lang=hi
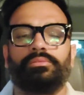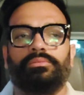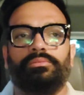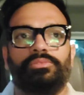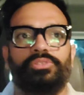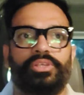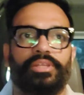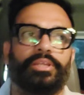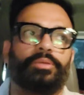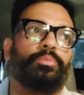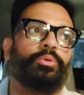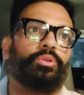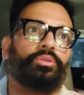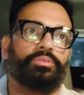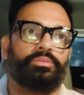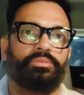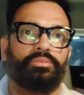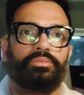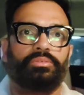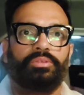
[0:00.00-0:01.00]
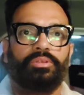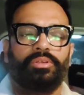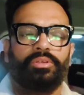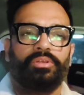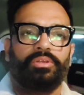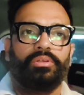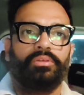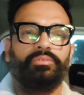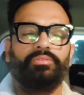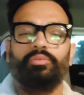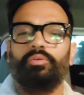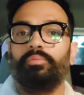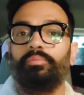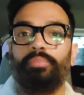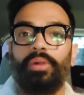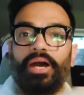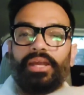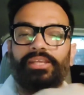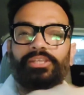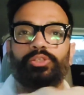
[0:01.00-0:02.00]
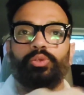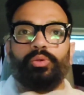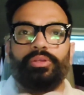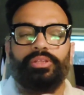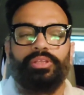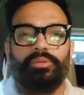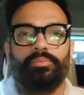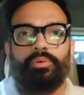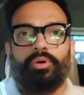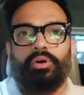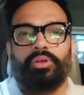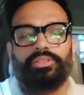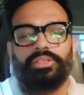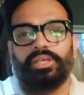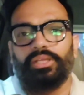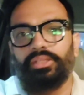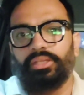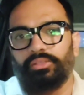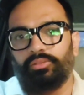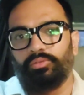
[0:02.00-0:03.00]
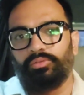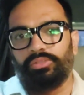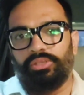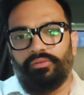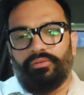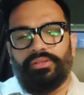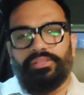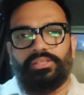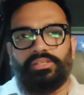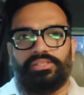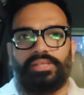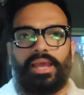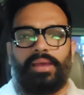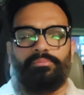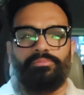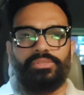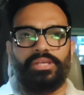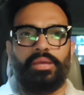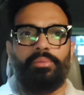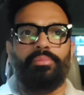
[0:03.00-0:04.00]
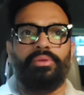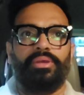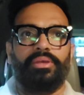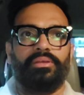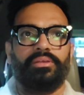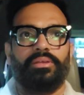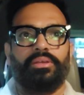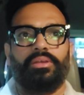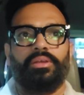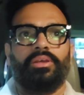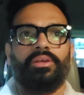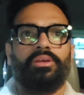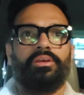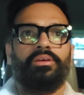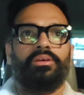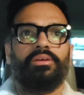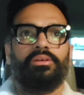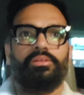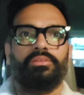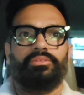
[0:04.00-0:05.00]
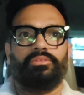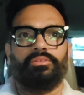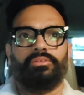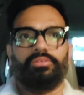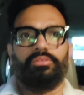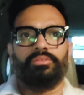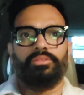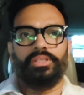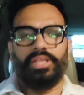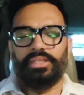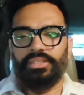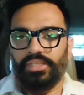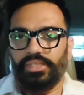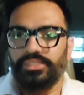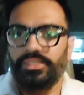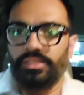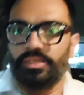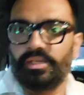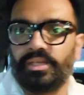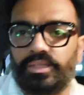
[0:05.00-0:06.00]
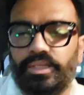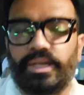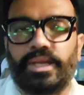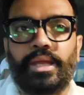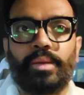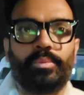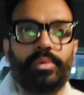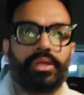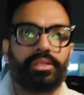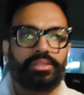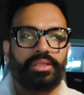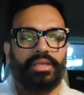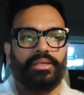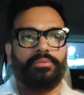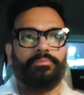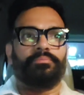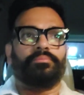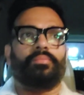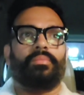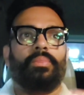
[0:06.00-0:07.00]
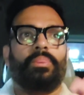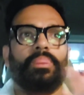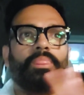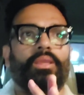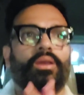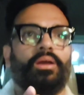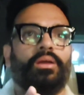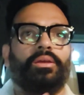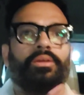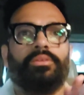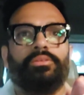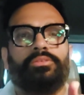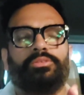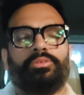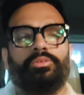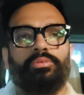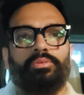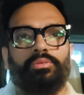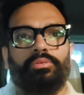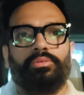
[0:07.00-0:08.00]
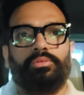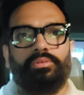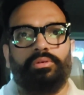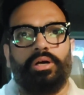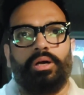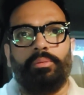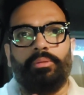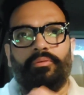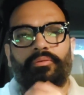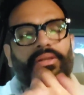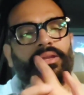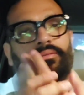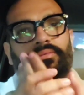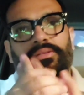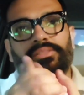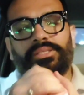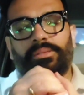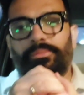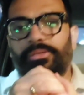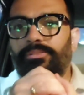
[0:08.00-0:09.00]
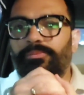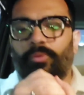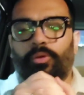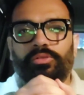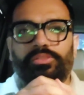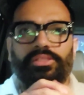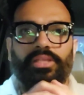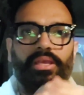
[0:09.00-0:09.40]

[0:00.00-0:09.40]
टूवर्ड्स जीरकपुर वो बारिश हुई थी बहुत ज़्यादा तो उसकी वजह से जाम जाम है तो देखते हैं जी कितना टाइम लगता है सो so, अभी